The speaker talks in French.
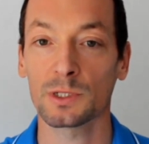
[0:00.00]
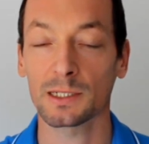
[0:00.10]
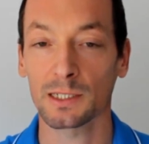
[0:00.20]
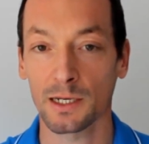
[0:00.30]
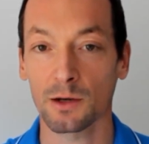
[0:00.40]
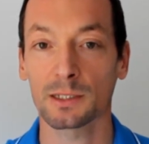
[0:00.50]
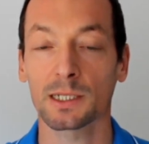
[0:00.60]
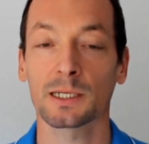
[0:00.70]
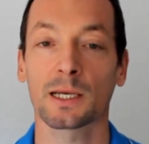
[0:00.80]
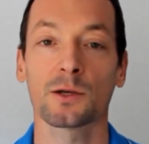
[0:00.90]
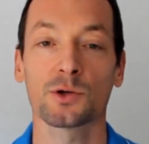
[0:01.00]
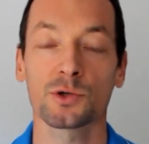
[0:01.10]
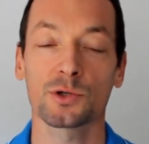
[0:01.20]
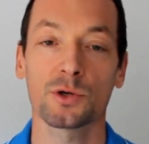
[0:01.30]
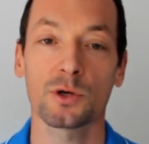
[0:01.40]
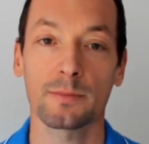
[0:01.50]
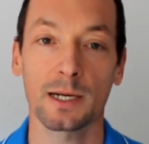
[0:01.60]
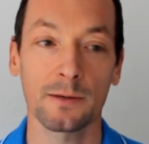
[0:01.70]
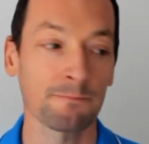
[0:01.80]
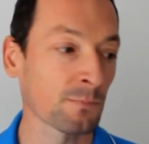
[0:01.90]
Ça, c'est quelque chose de normal.